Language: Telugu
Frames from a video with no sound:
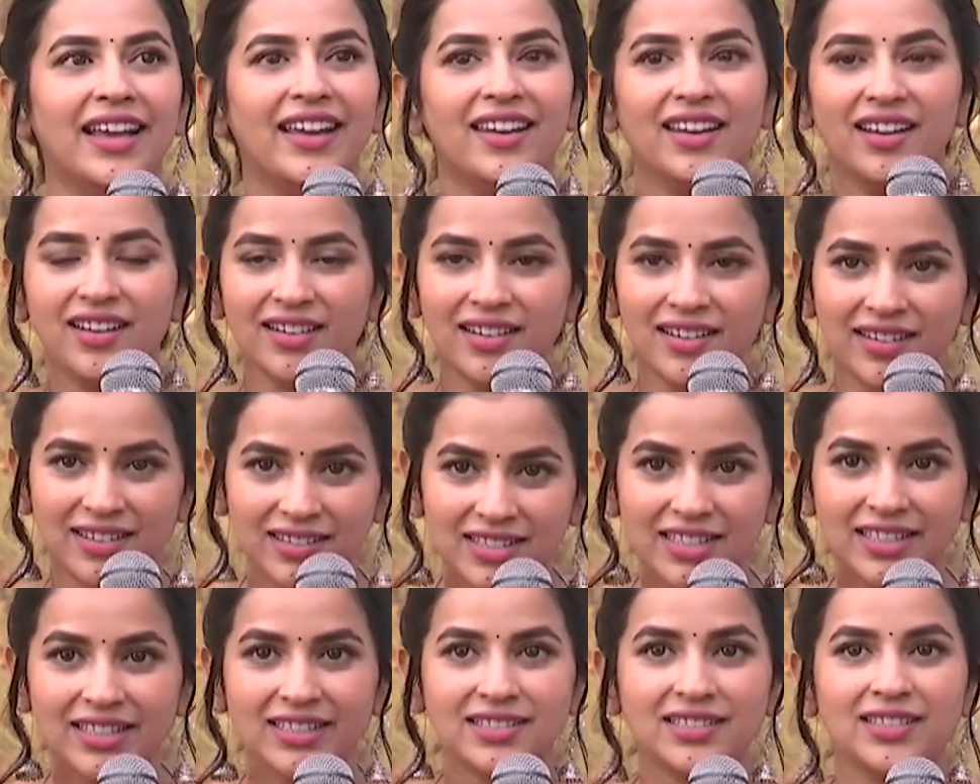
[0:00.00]
ఎలా
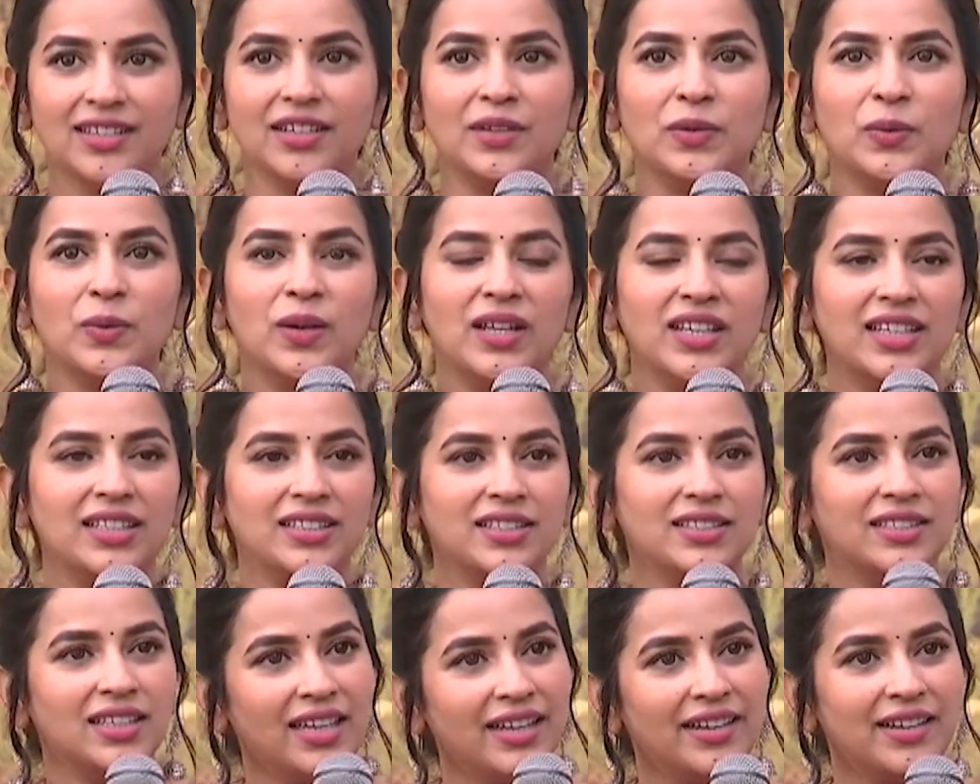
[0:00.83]
చేస్తారు
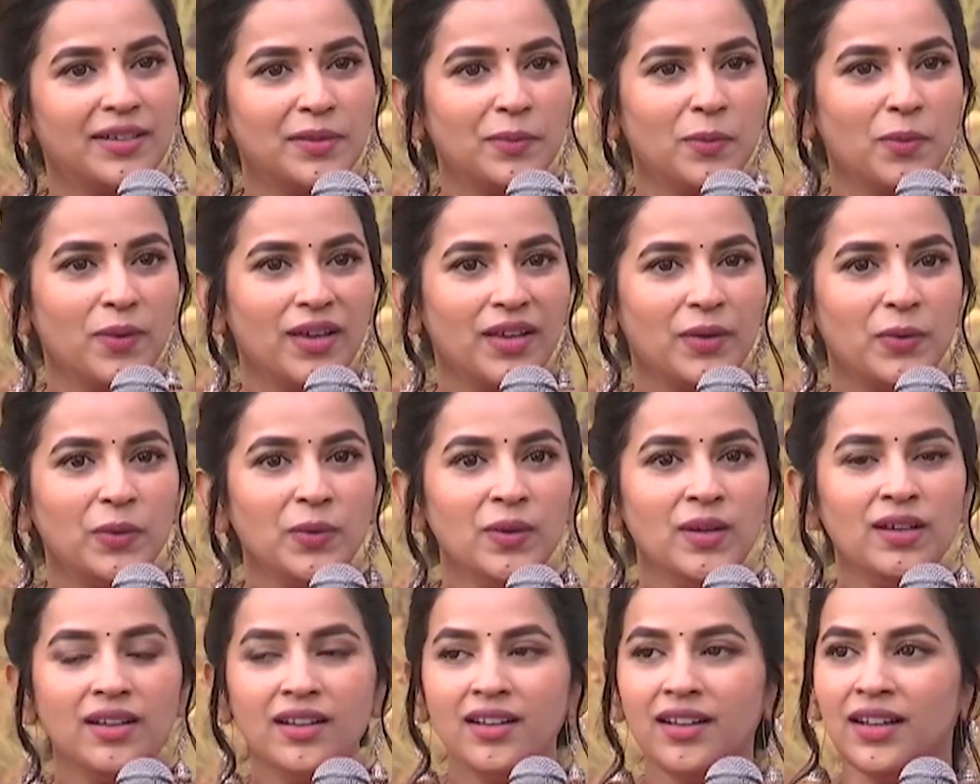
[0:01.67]
అనేది తెలియడం వేరు
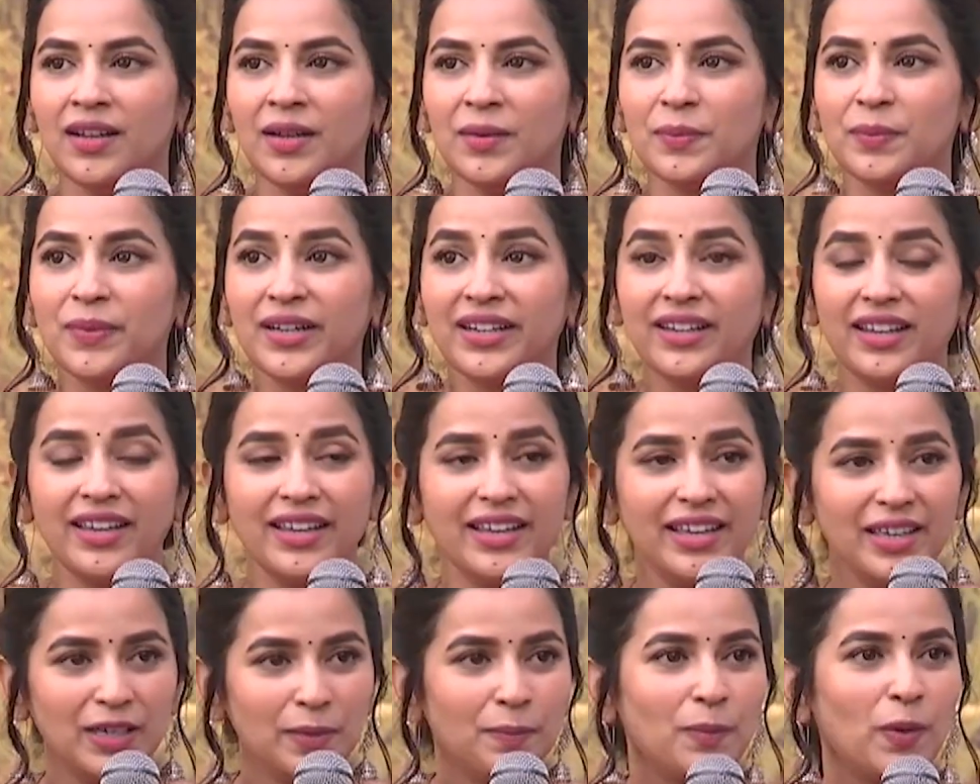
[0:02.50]
బట్
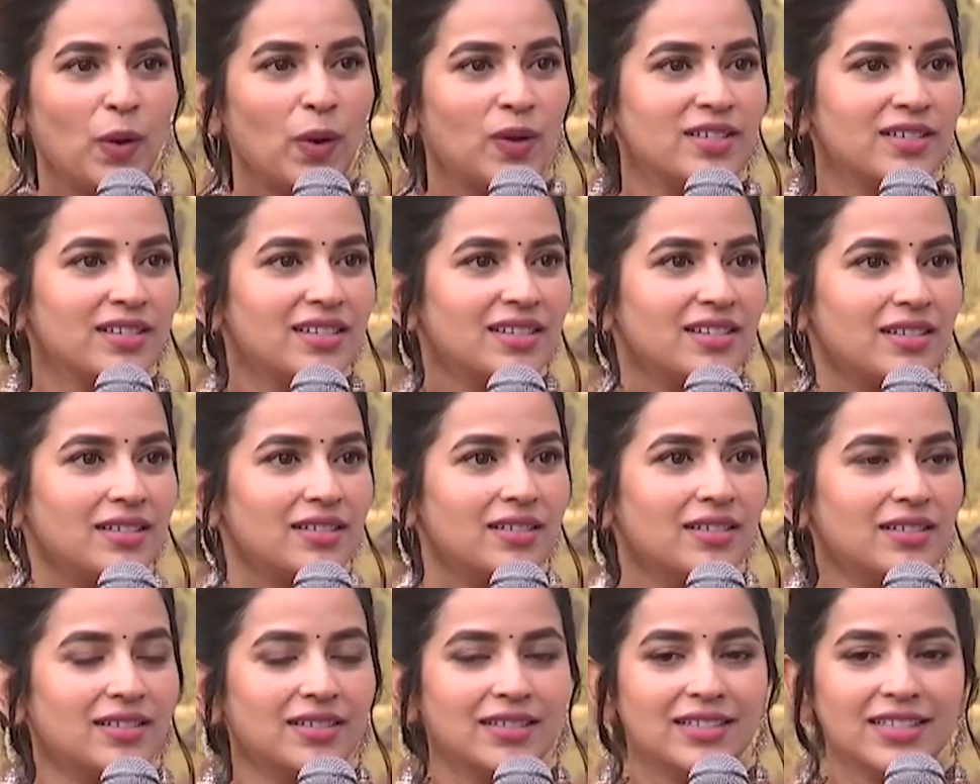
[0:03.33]
ఈ ప్రాజెక్ట్
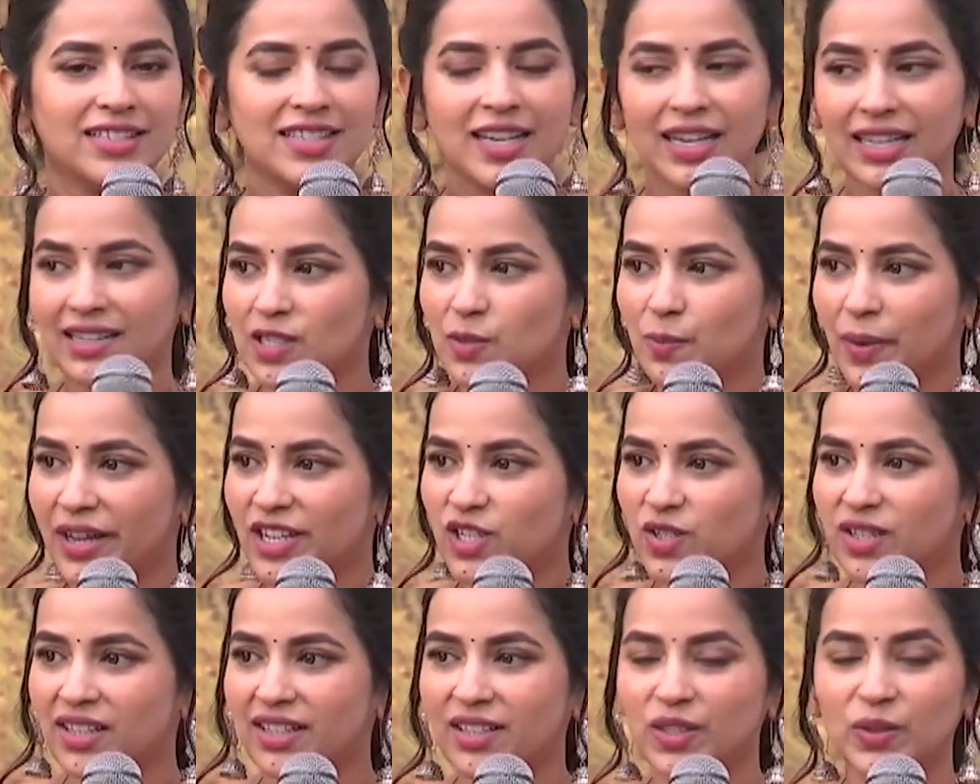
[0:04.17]
చాలా
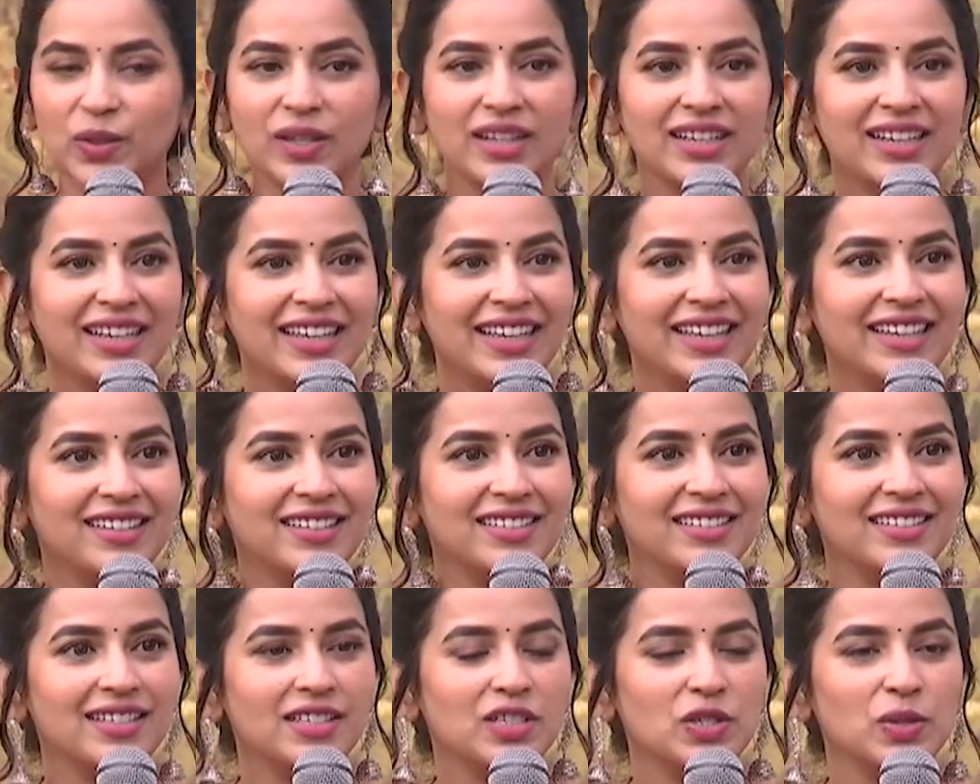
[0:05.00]
స్పెషల్ ఎందుకంటే
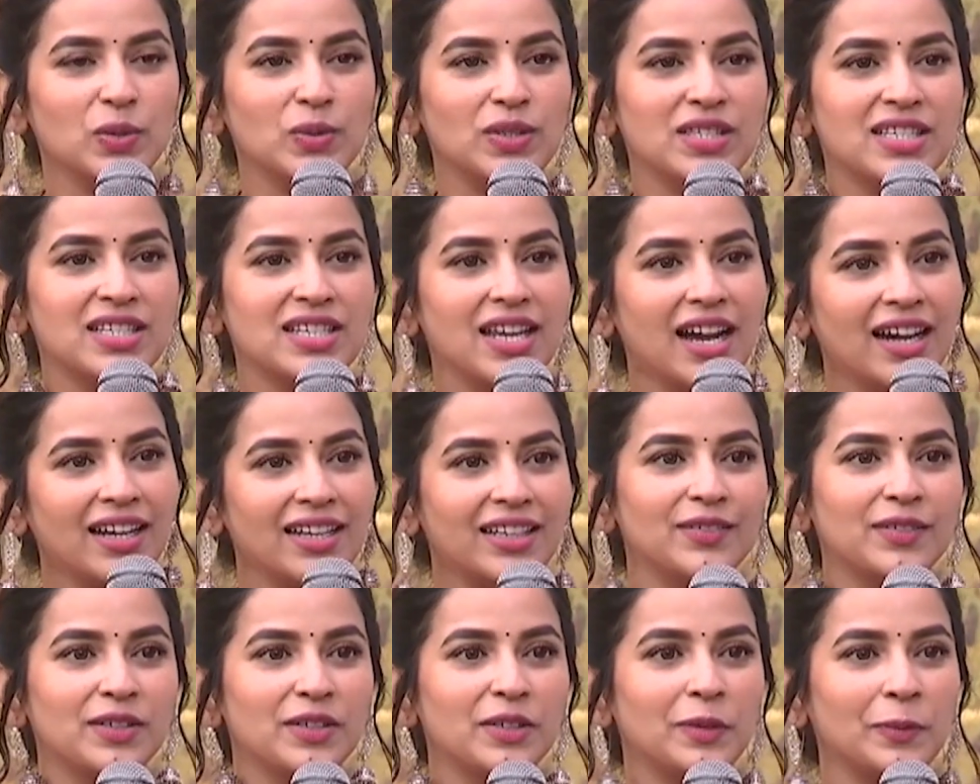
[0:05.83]
ఇంకా షూట్
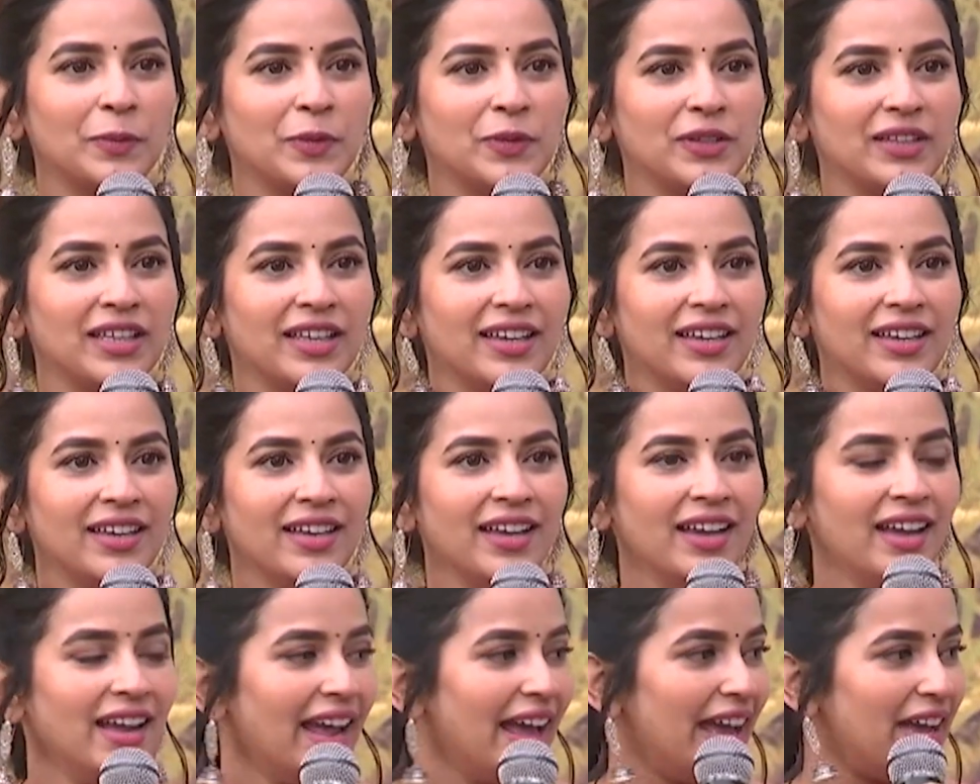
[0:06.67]
స్టార్ట్ అవ్వకముందే
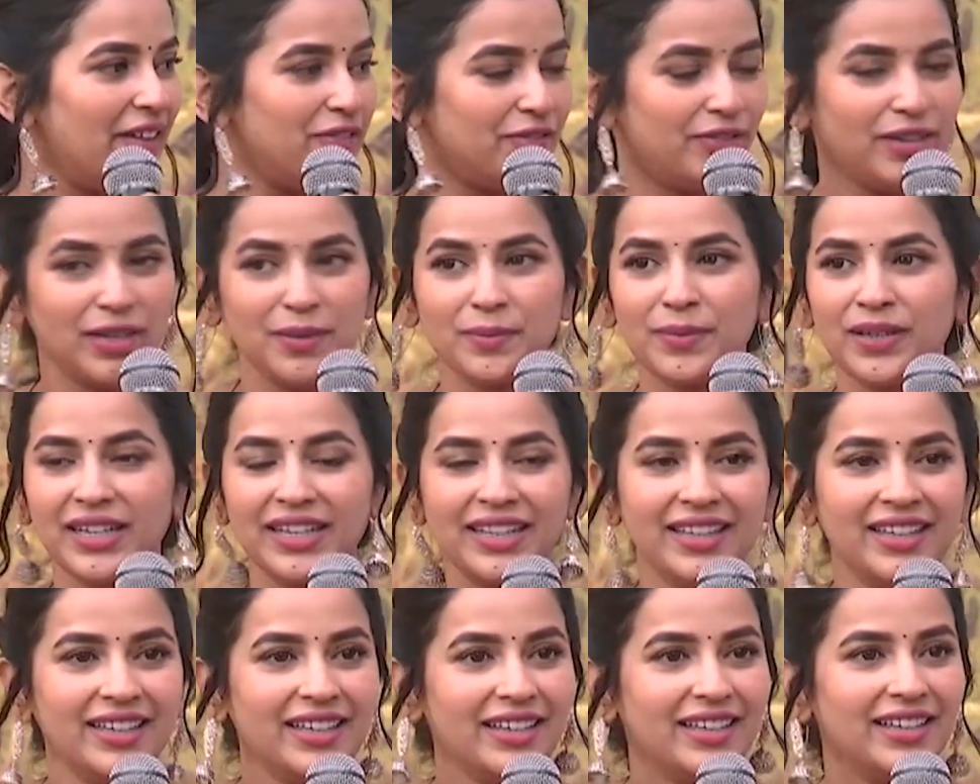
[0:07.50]

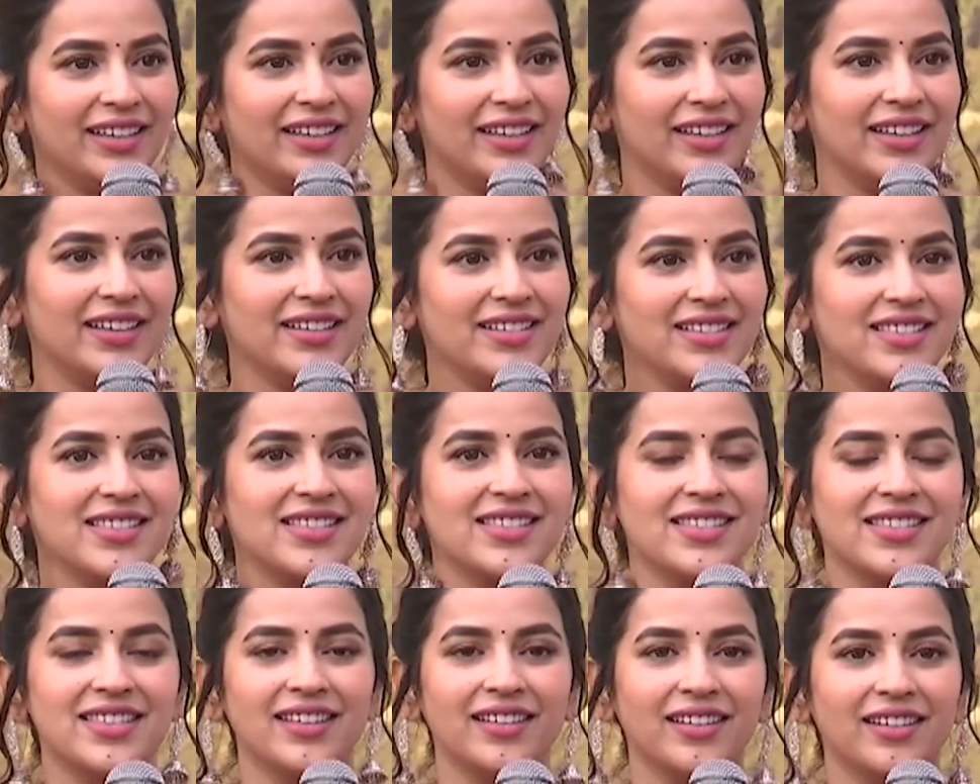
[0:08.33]
ఎవ్రీబడి
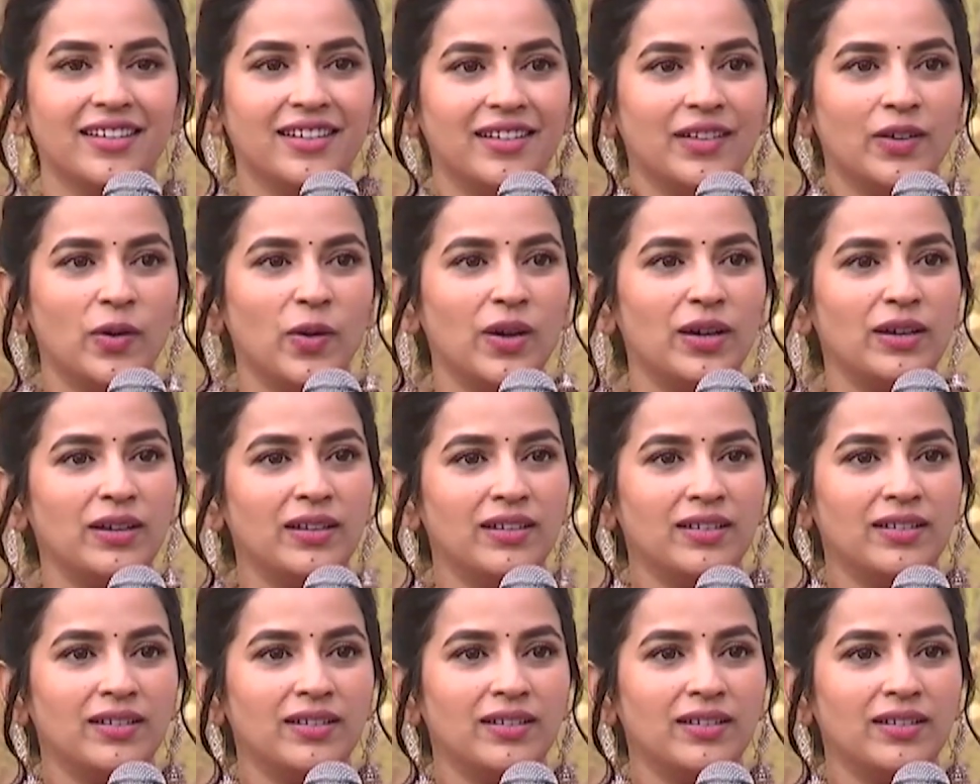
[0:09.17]
ఈజ్ ఒక